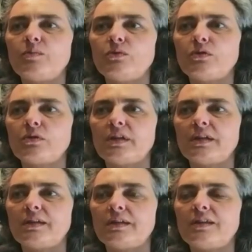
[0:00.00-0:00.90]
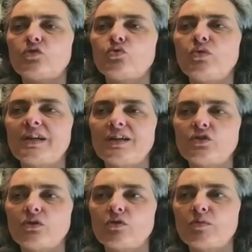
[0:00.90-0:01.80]
en el mundo de, su
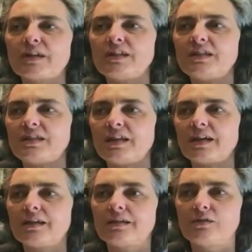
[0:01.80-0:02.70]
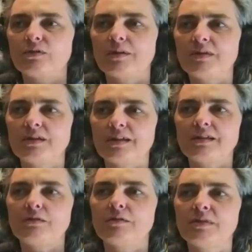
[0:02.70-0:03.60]
creación como artística, que seguramente
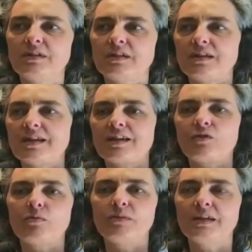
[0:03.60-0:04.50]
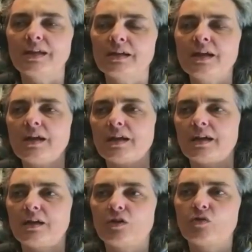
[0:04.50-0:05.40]
antiguamente tenía que combinar
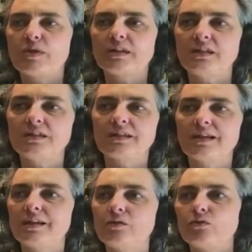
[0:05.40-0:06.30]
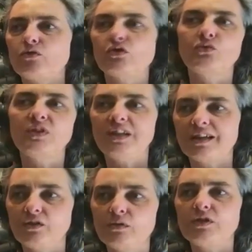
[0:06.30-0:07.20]
eh, como artista dos
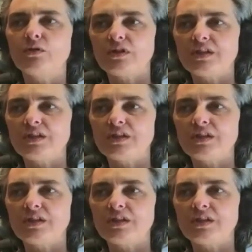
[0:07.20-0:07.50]
vidas, ¿no? Y